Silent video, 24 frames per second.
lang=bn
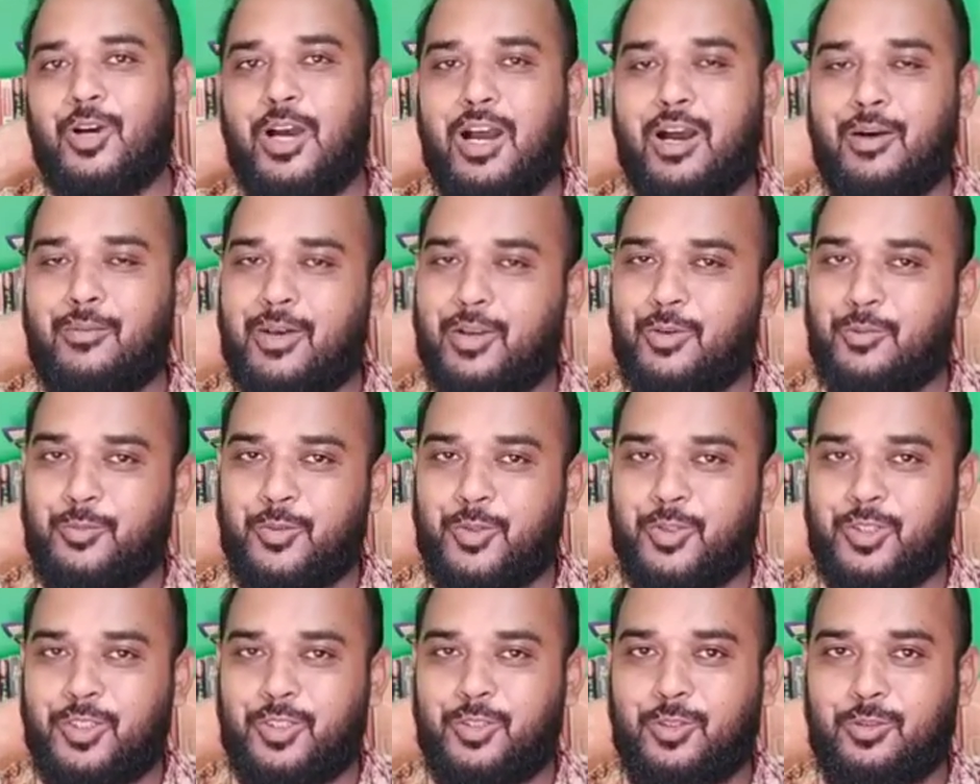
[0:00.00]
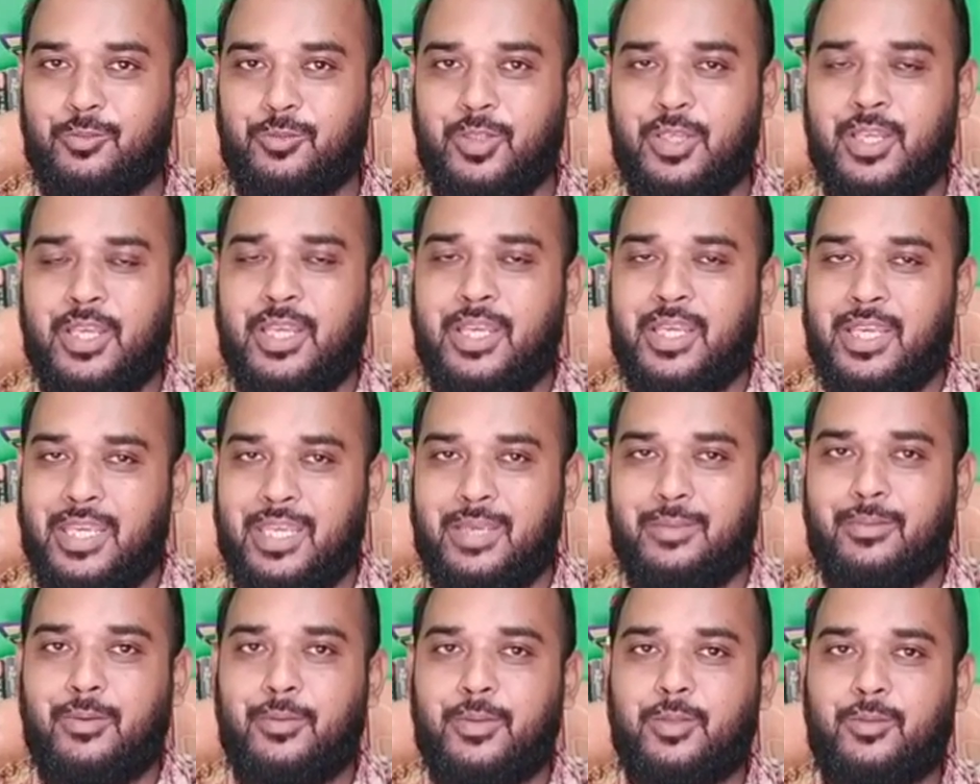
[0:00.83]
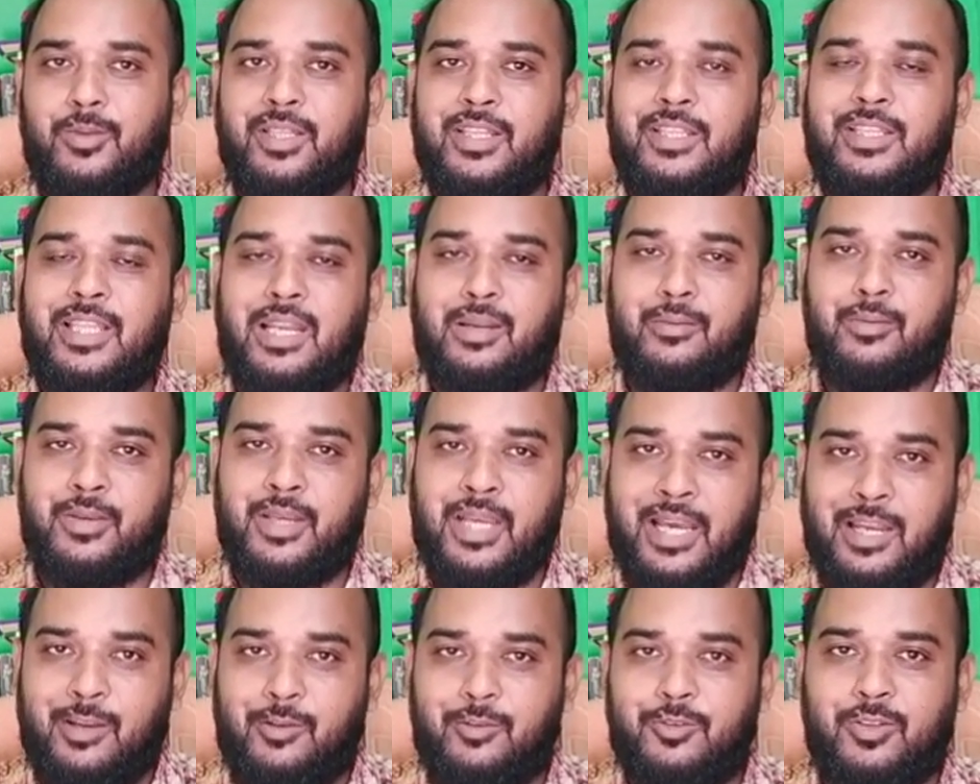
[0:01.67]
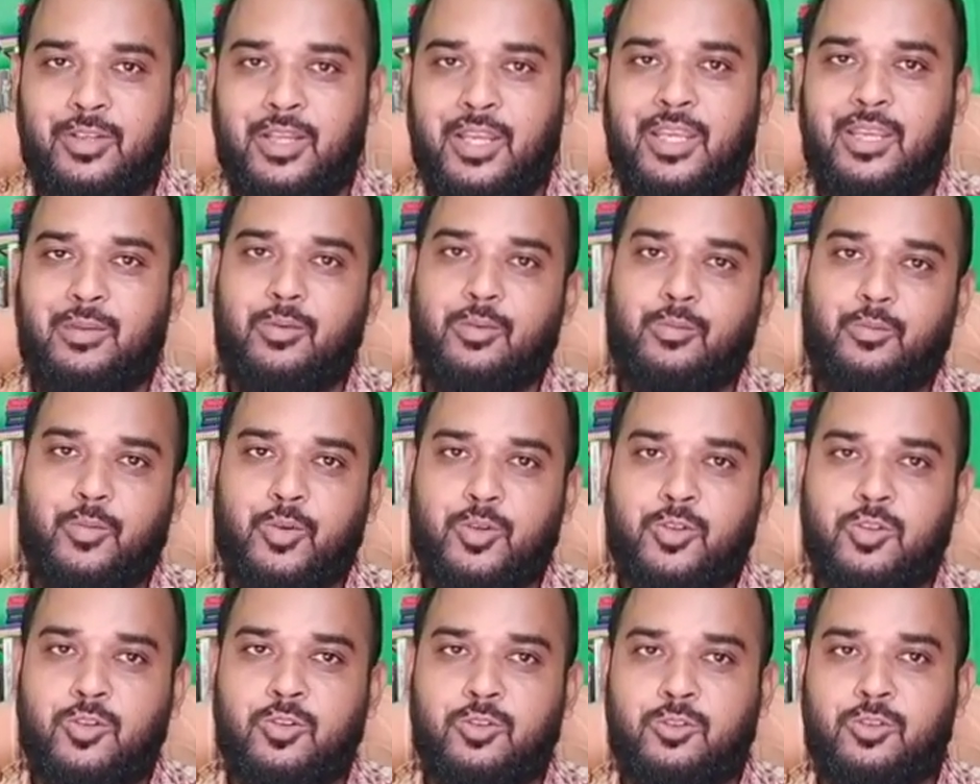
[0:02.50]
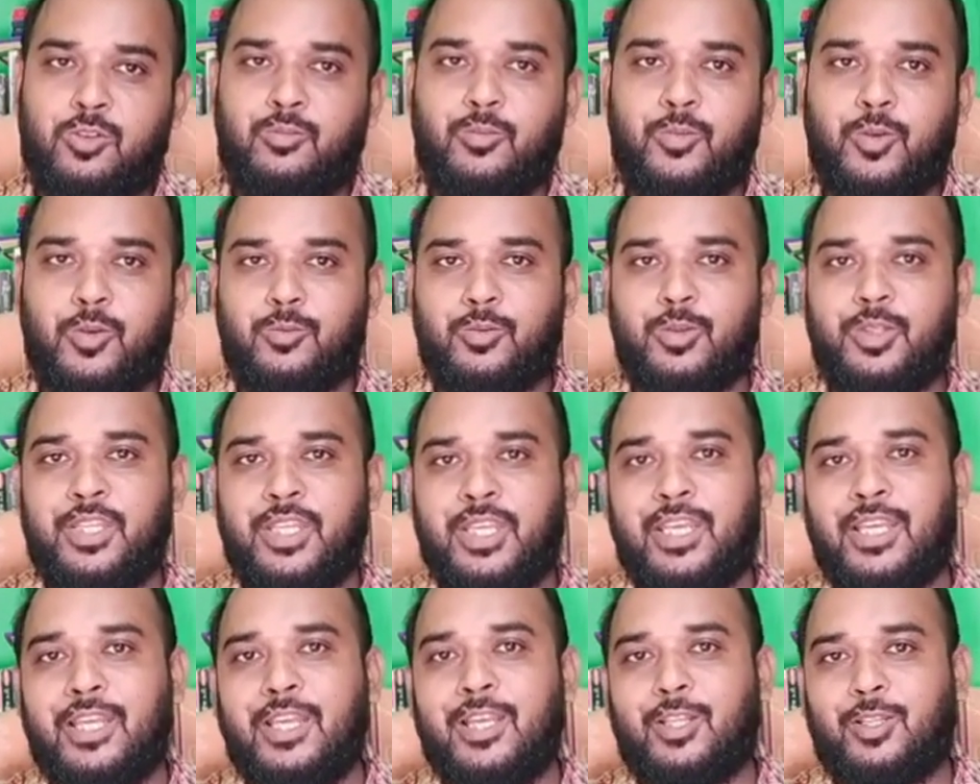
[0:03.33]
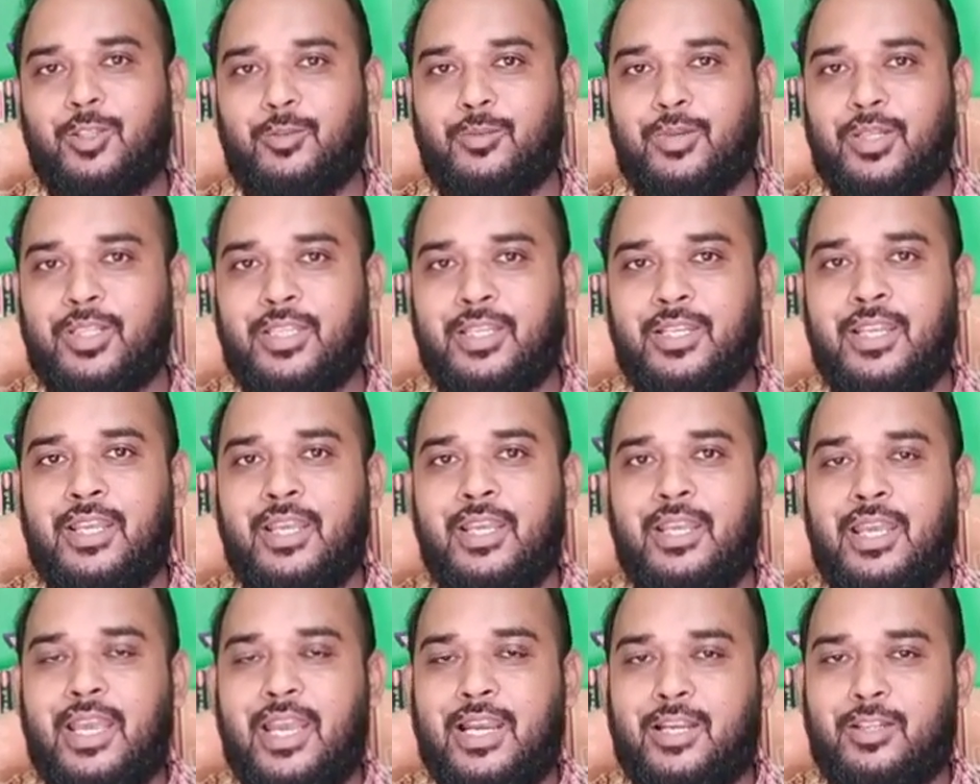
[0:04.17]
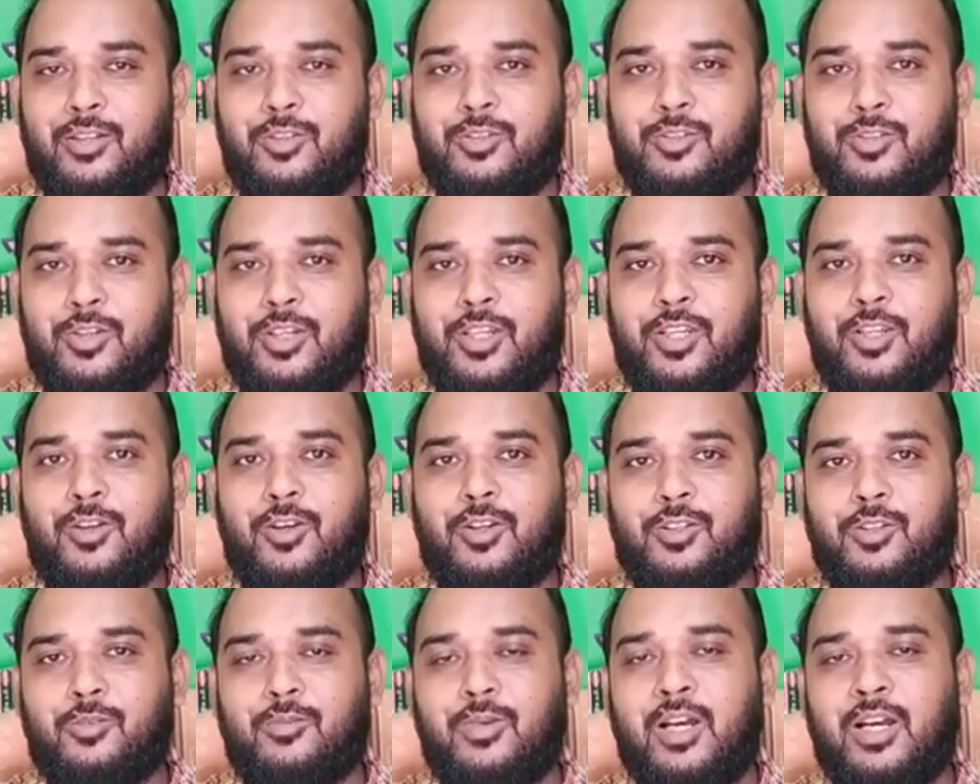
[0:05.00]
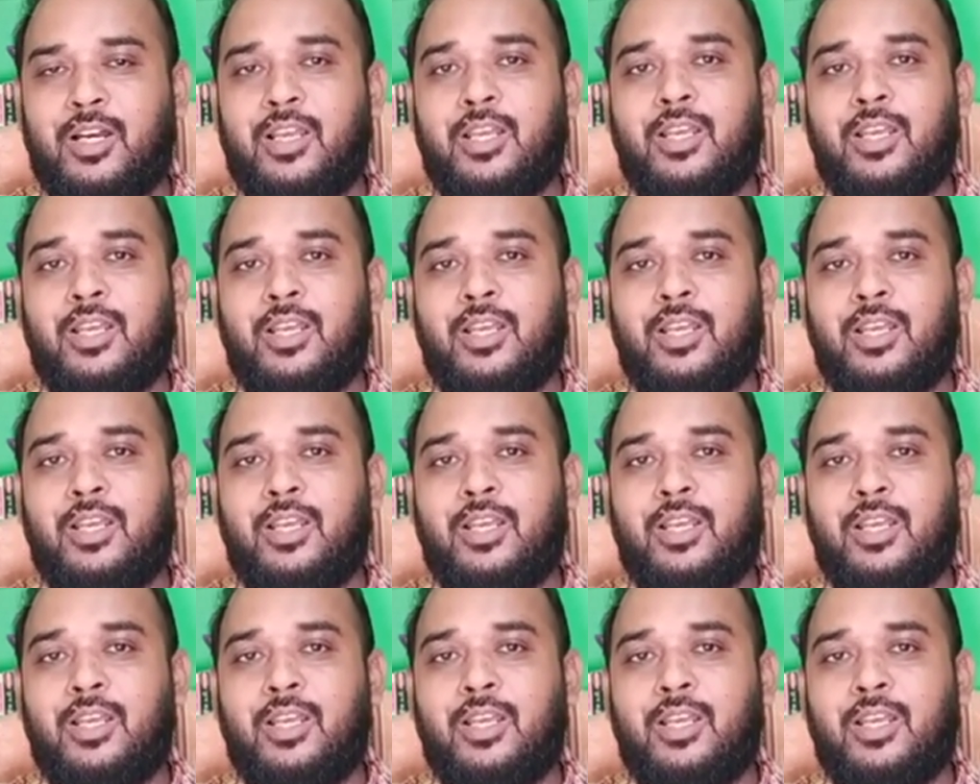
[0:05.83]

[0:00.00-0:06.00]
আবার উপস্থিত হব এইভাবে তোমাদের ধারাবাহিক আলোচনা এবং প্রশ্নোত্তর পর্ব দিয়ে তোমাদের একাদশ শ্রেণী অথবা